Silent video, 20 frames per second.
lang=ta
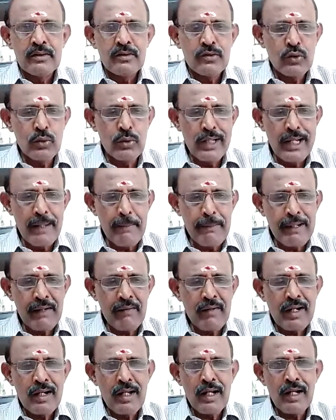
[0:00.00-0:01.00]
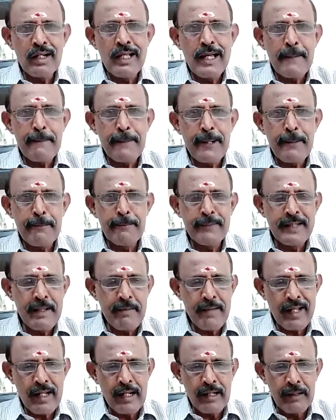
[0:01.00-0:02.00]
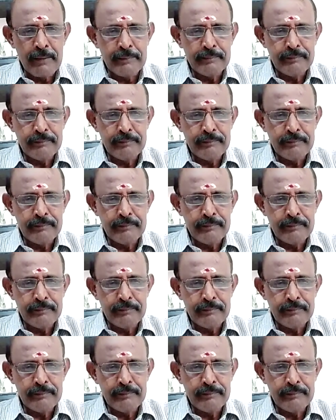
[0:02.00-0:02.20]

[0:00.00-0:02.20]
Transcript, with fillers: சூரிய பகவானால் ஏற்படும் தீமைகள்